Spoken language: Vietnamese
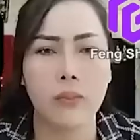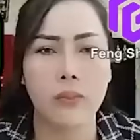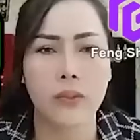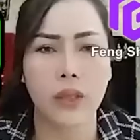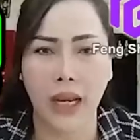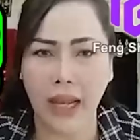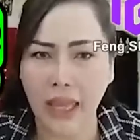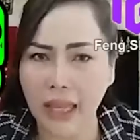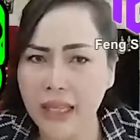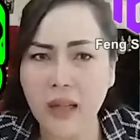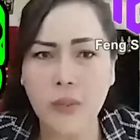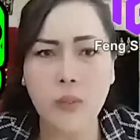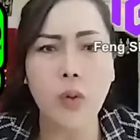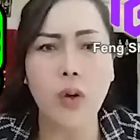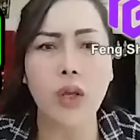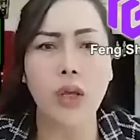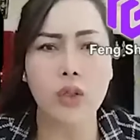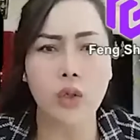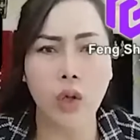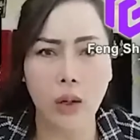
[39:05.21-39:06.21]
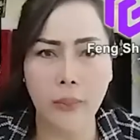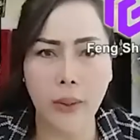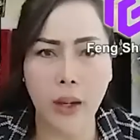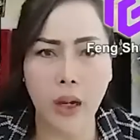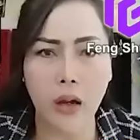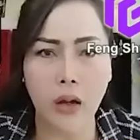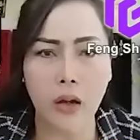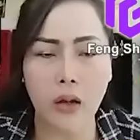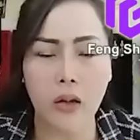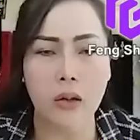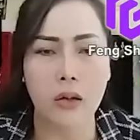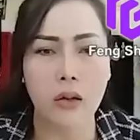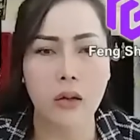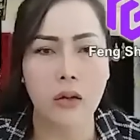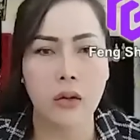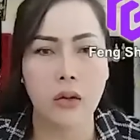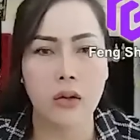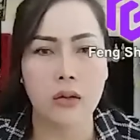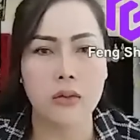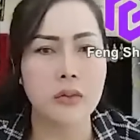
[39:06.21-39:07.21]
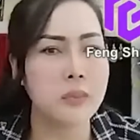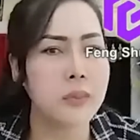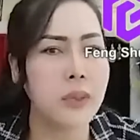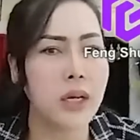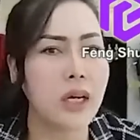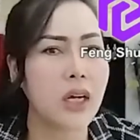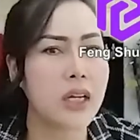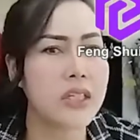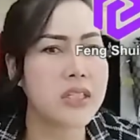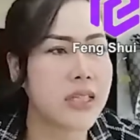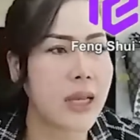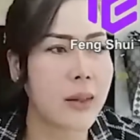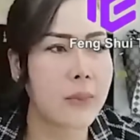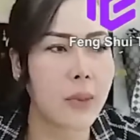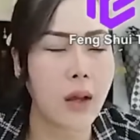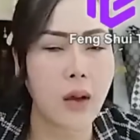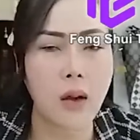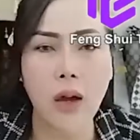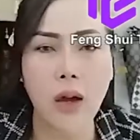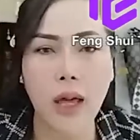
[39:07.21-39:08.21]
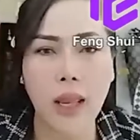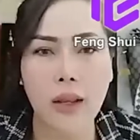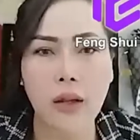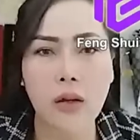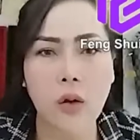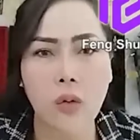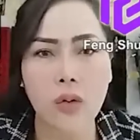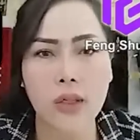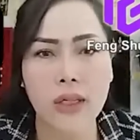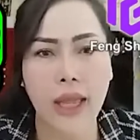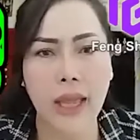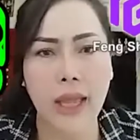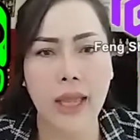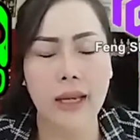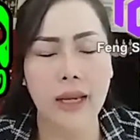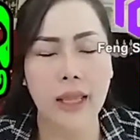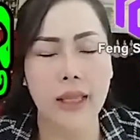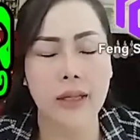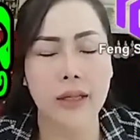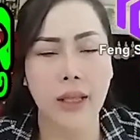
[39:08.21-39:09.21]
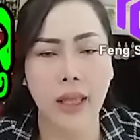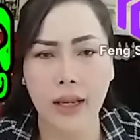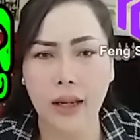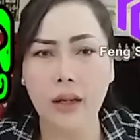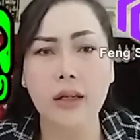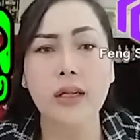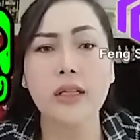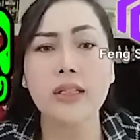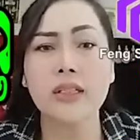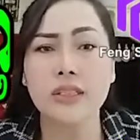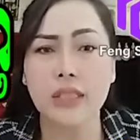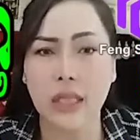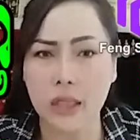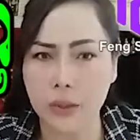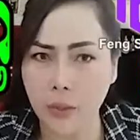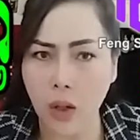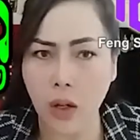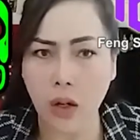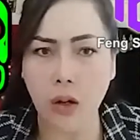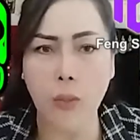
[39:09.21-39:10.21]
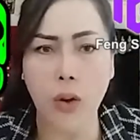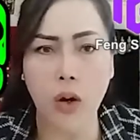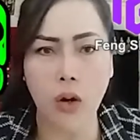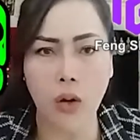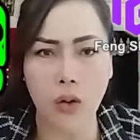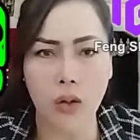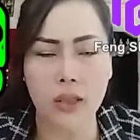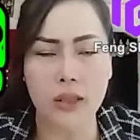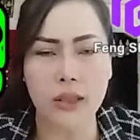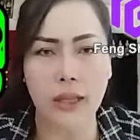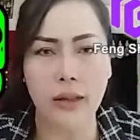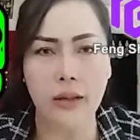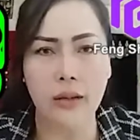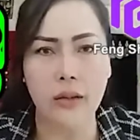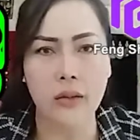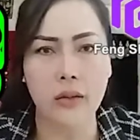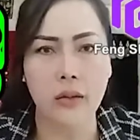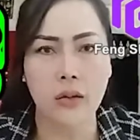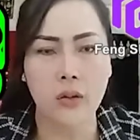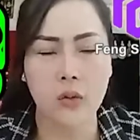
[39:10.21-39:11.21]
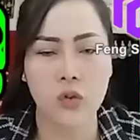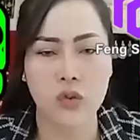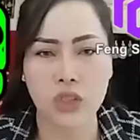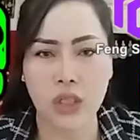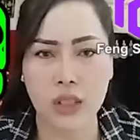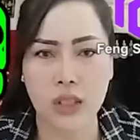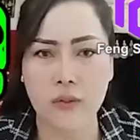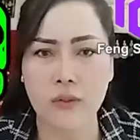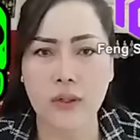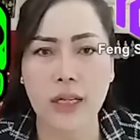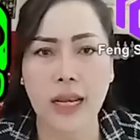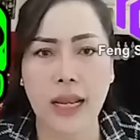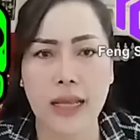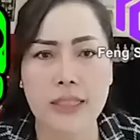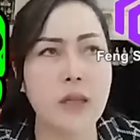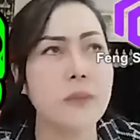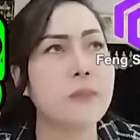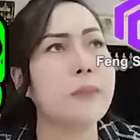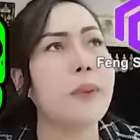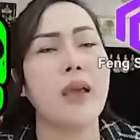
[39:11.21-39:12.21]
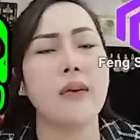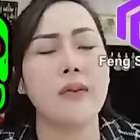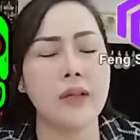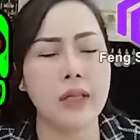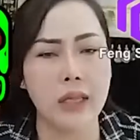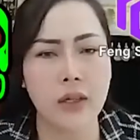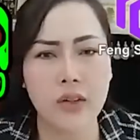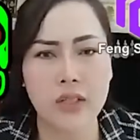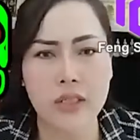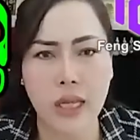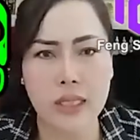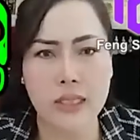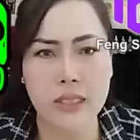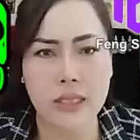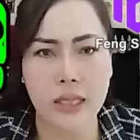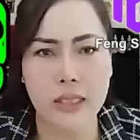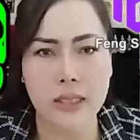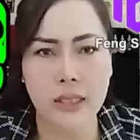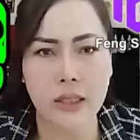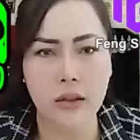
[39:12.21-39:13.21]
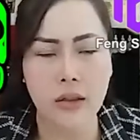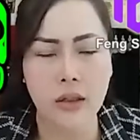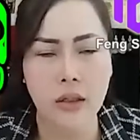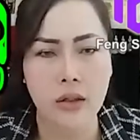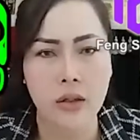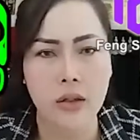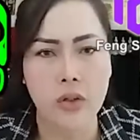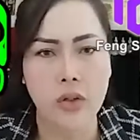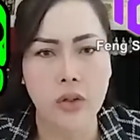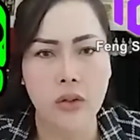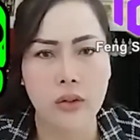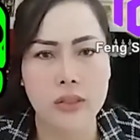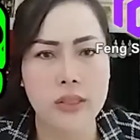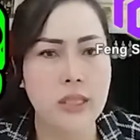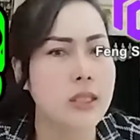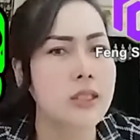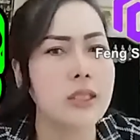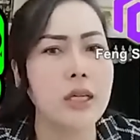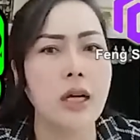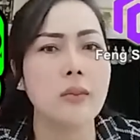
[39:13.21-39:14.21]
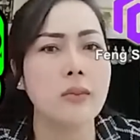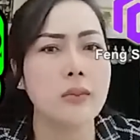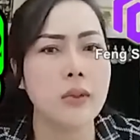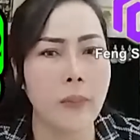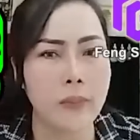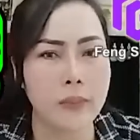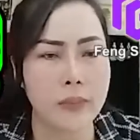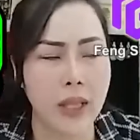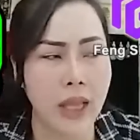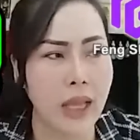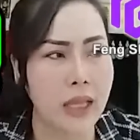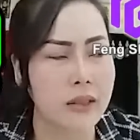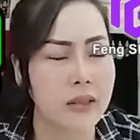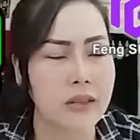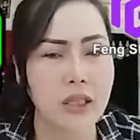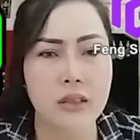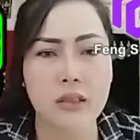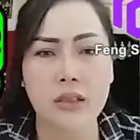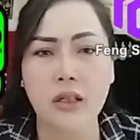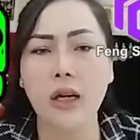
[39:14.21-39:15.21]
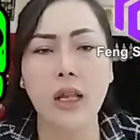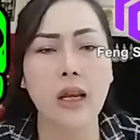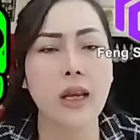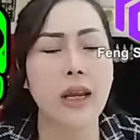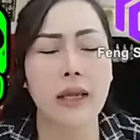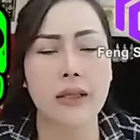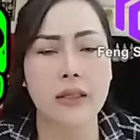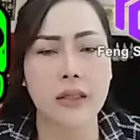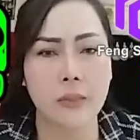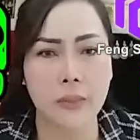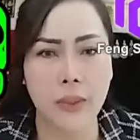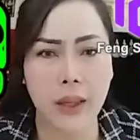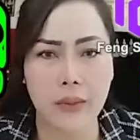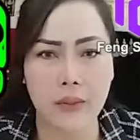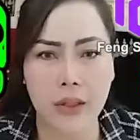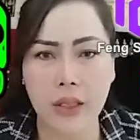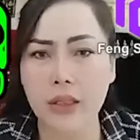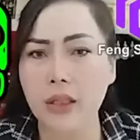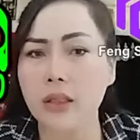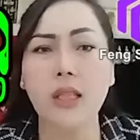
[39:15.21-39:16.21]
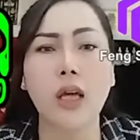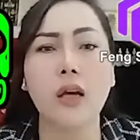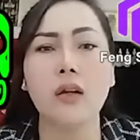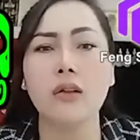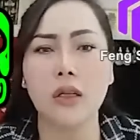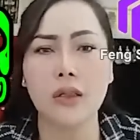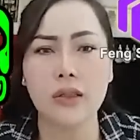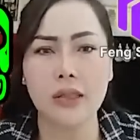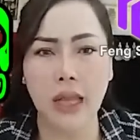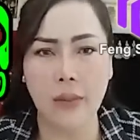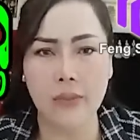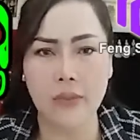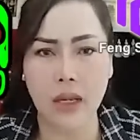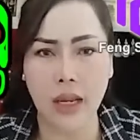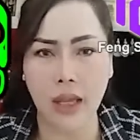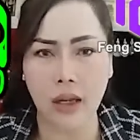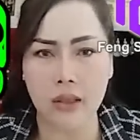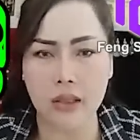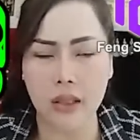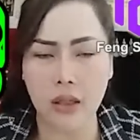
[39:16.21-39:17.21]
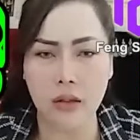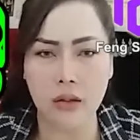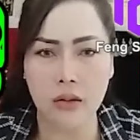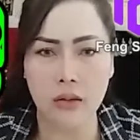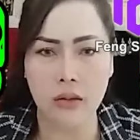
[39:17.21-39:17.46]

cái lấy nước môi ở vô phong mơ khơi năm lọ lỡ con ca hay lấy nè nó luôn chật bọc bọc côn nè chật nó việc khăn trên pe và để đôi dây như vậy chứ chật dương cầm na chật dương khăn trên pe và để tới tư tới tam tà nào tới